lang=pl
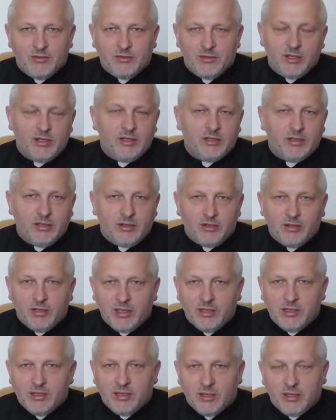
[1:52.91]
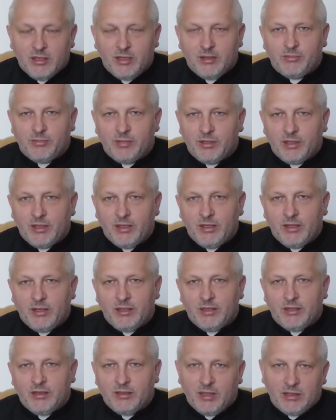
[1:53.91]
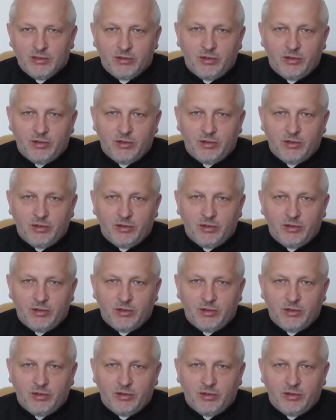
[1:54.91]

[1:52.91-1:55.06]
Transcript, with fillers: Wzięli tylko jeden chleb na